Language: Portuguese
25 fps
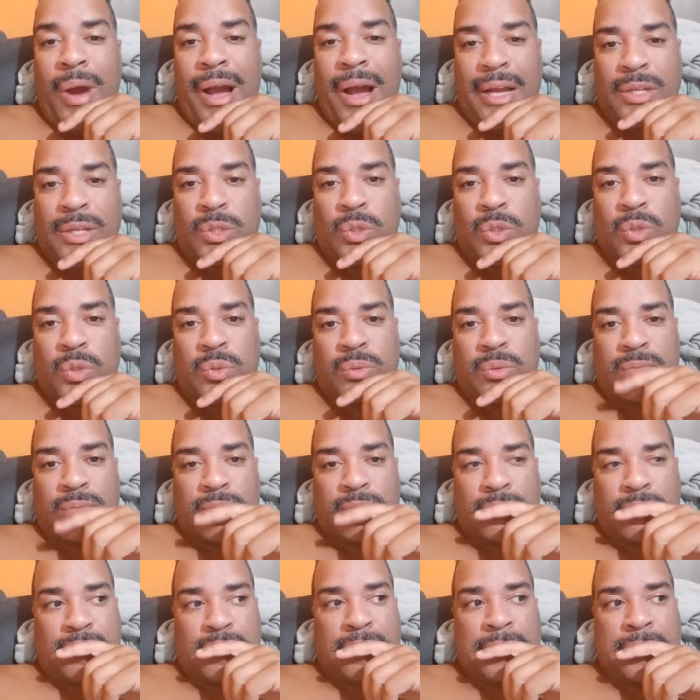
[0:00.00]
Eu
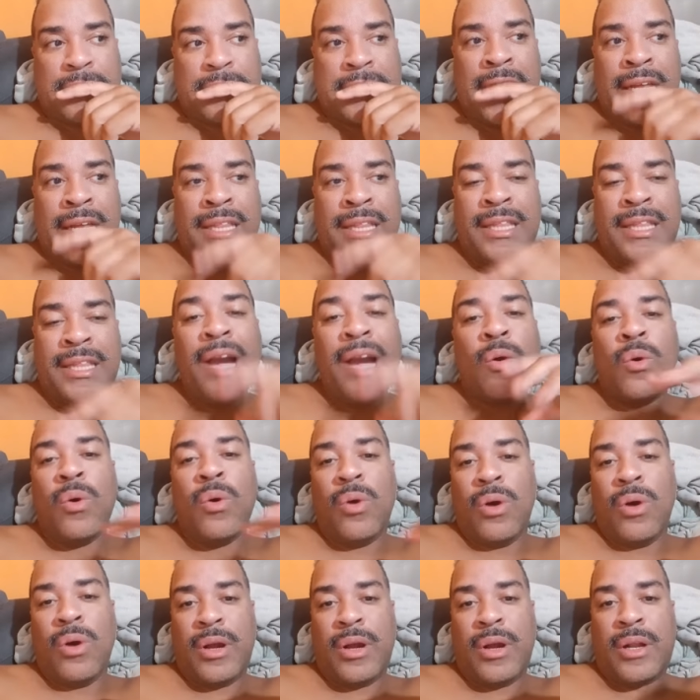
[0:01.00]
acho que até
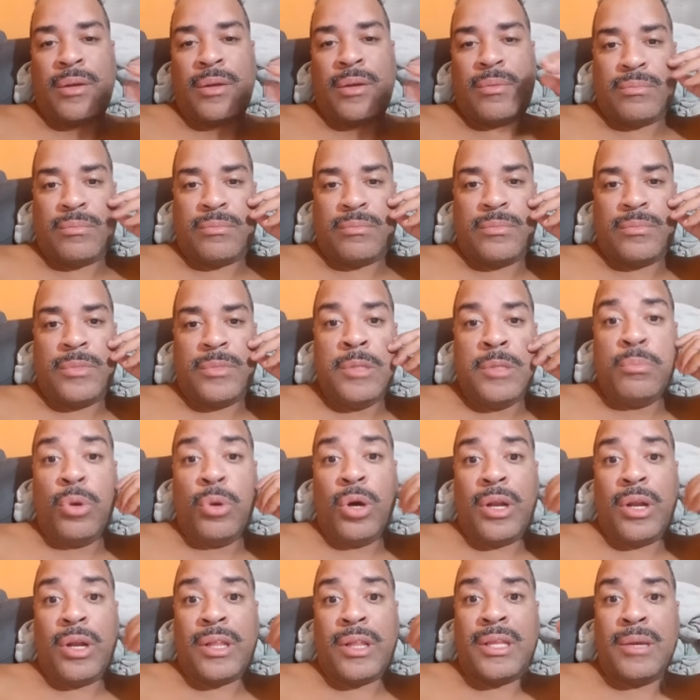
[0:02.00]
agora,
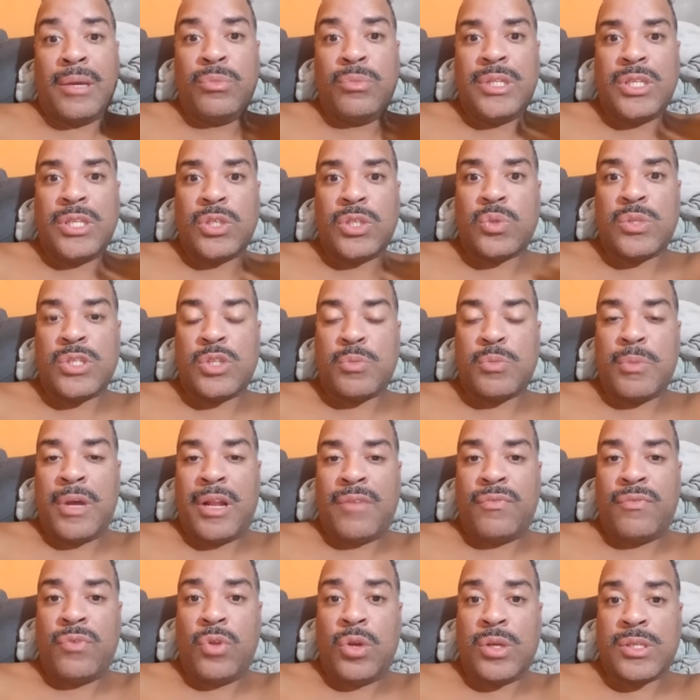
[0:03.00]
embora tenha muitas coisas
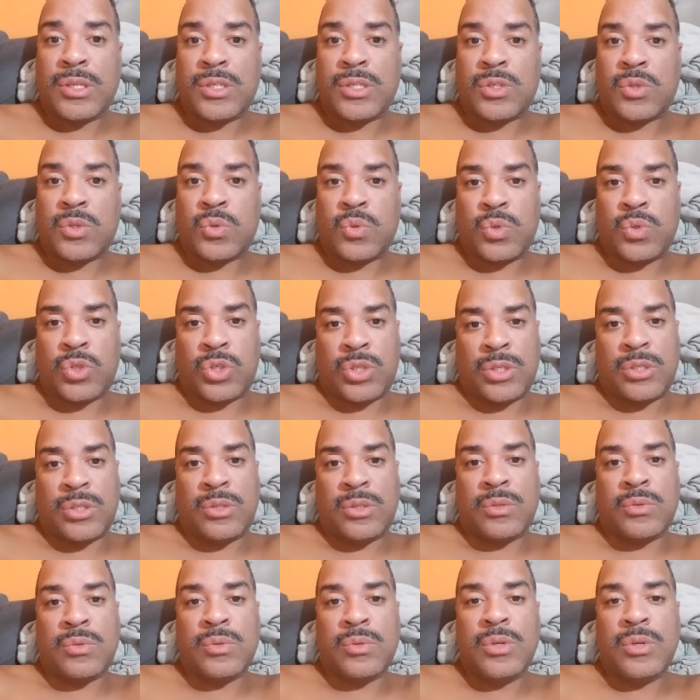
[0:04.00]
maravilhosas
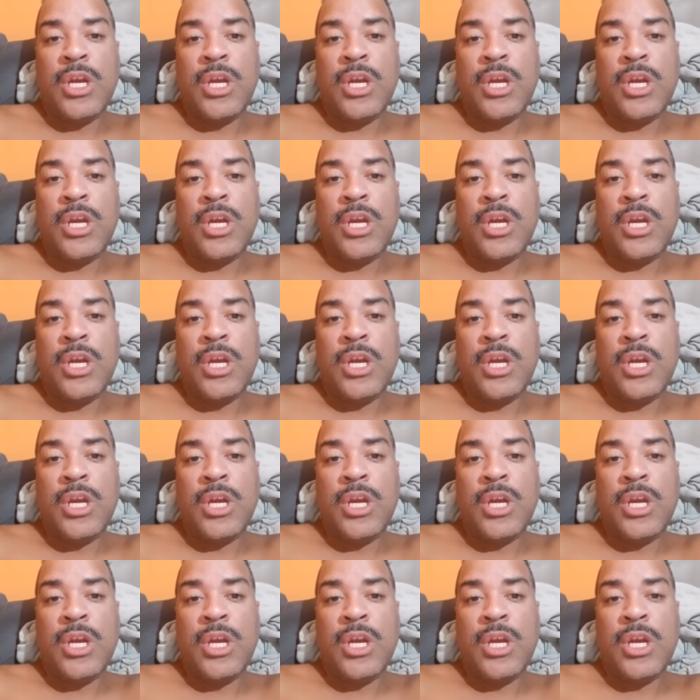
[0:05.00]
surgindo,